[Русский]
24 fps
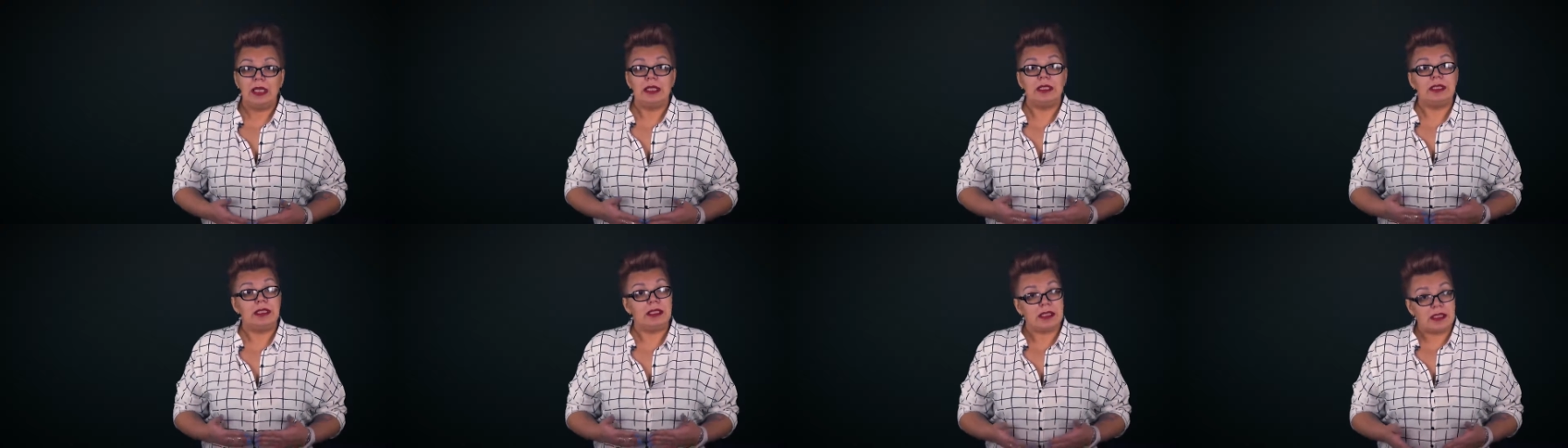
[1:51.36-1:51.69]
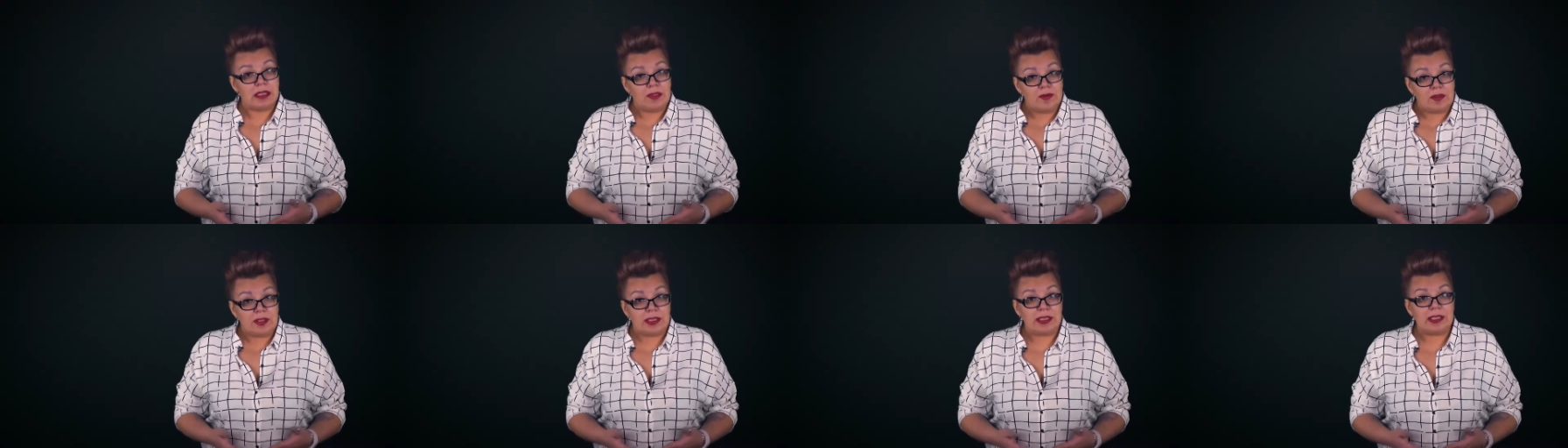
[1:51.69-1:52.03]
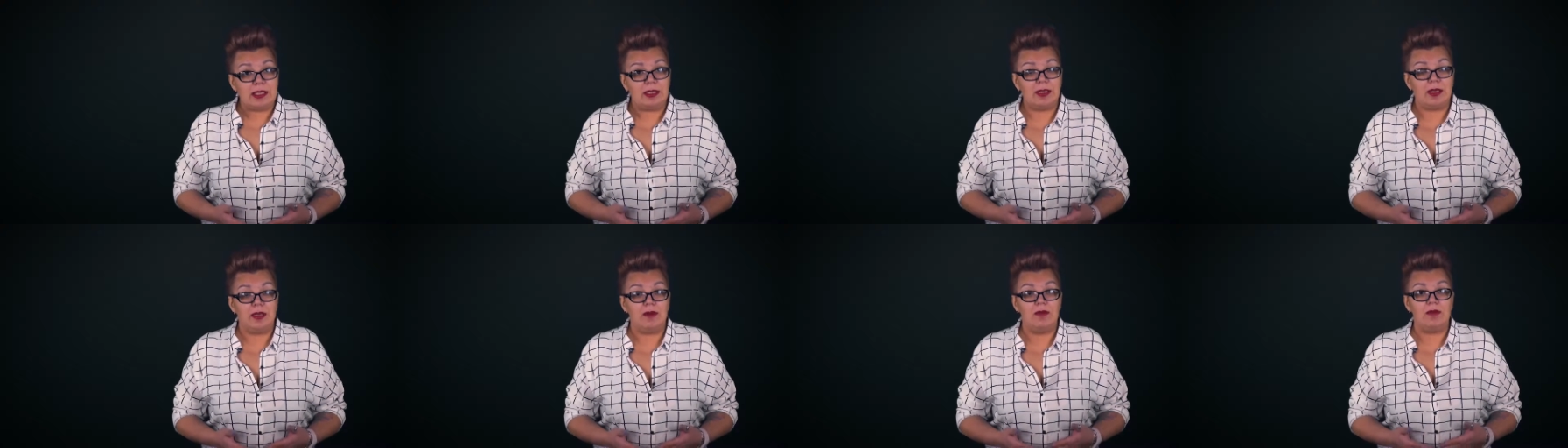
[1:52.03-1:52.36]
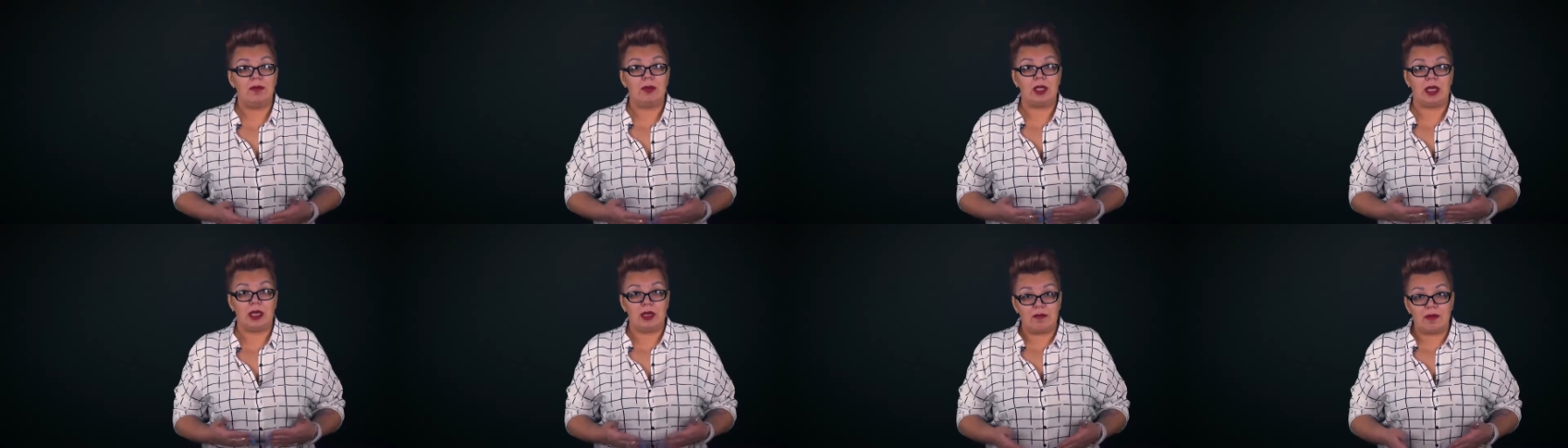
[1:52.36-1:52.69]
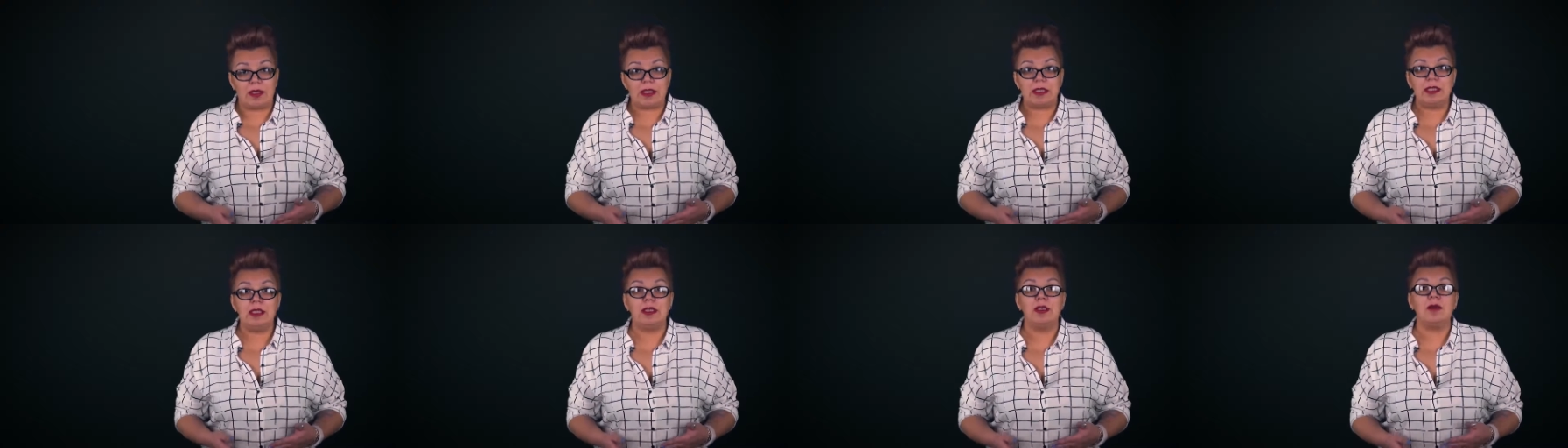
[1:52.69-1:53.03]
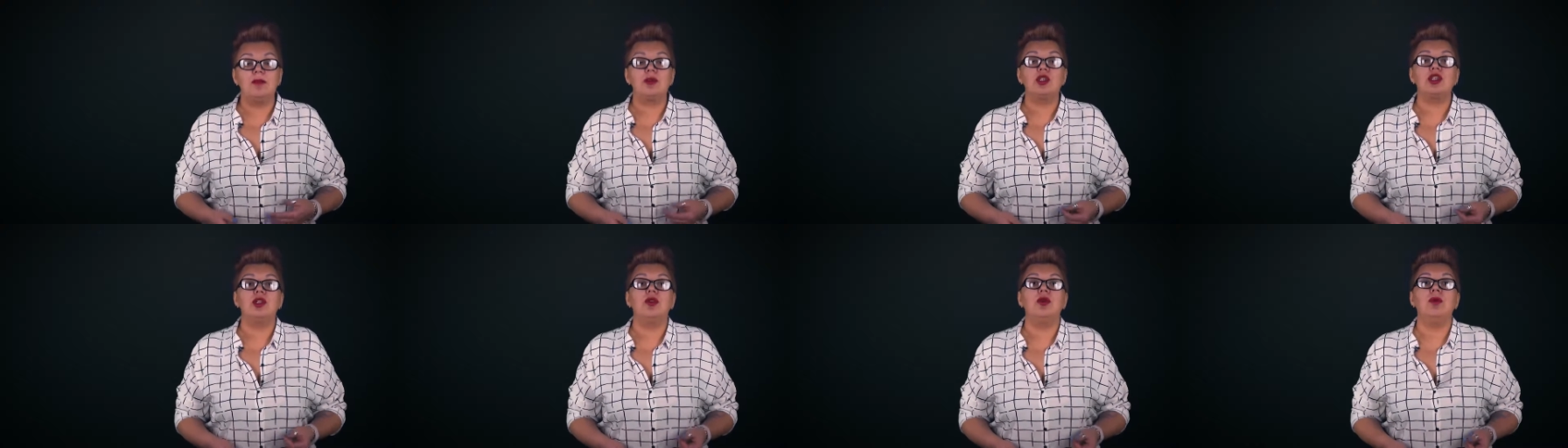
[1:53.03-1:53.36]
Действительно, в
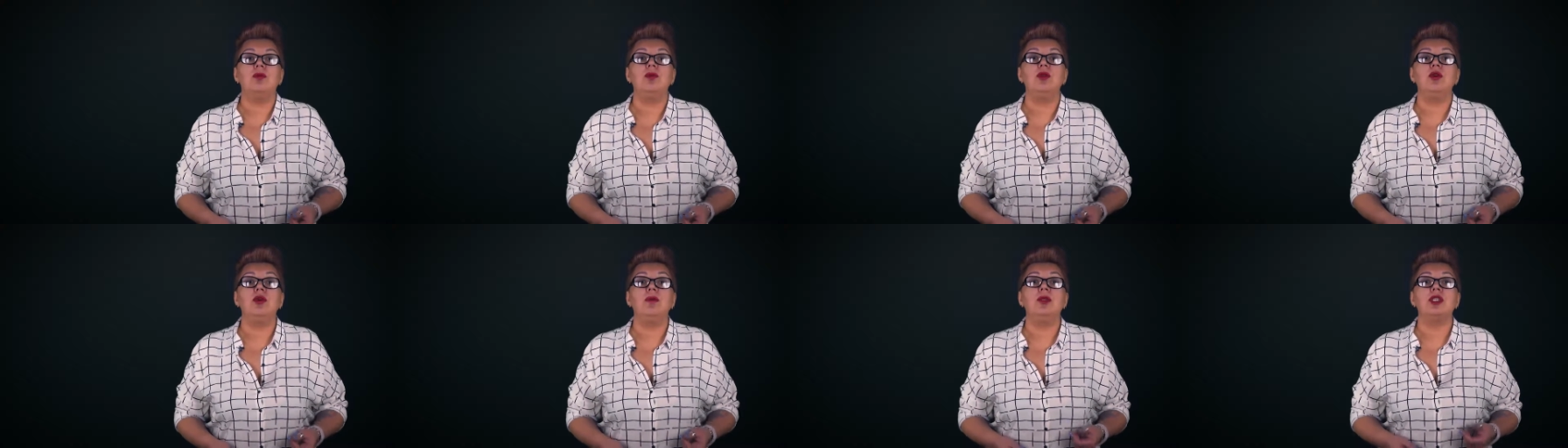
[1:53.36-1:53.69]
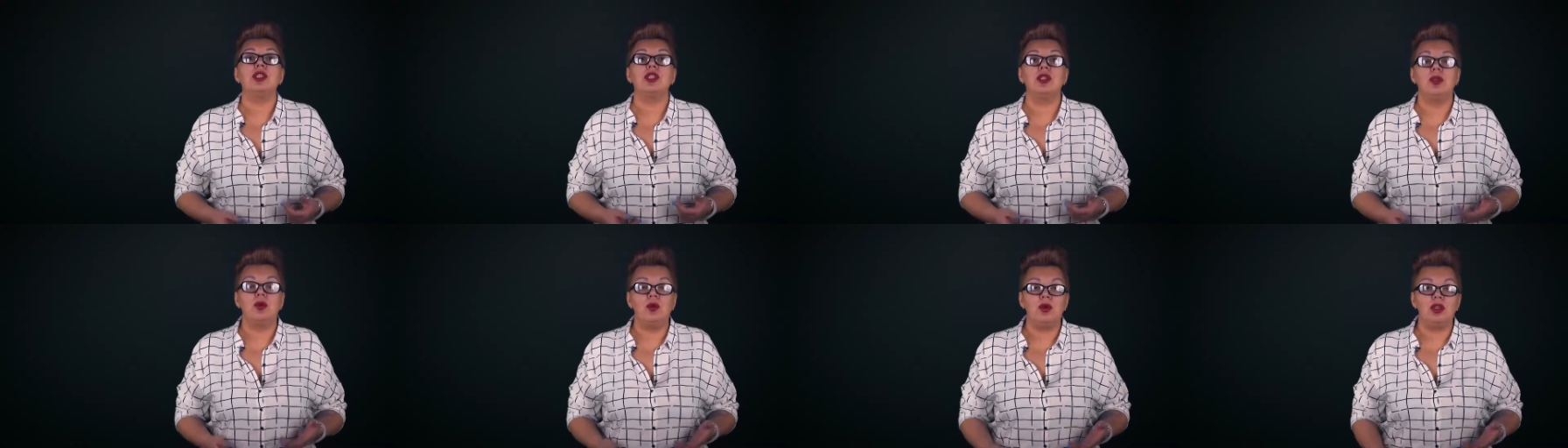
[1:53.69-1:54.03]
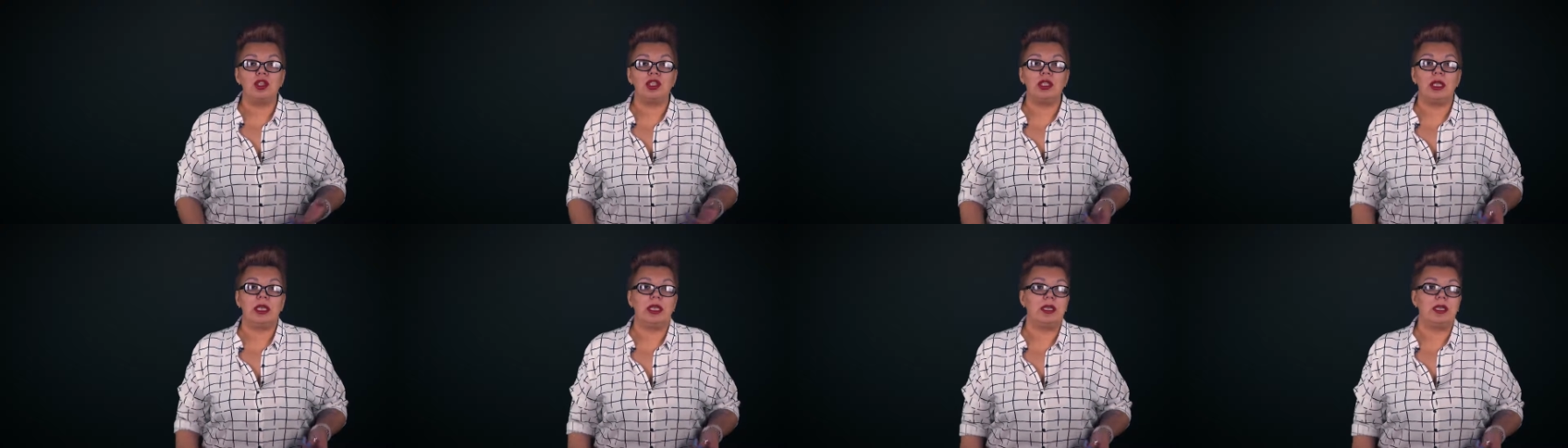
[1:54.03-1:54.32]
многоквартирном жилом доме сложно,